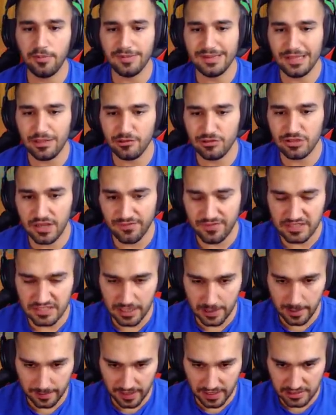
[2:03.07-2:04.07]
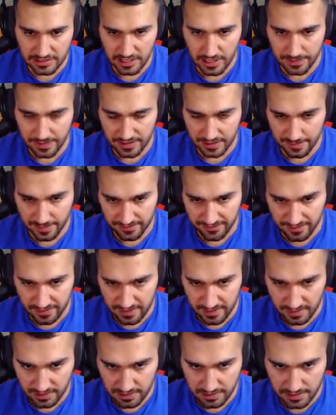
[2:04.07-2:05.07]
مثل شايفين شباب خلينا نجرب هذا البارفر
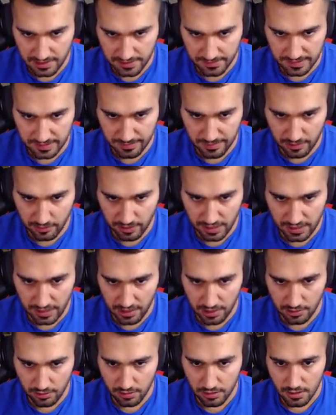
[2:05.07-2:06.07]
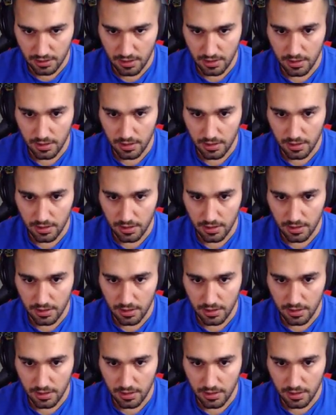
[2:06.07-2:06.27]
هيك يعني مثل ما هو على حاله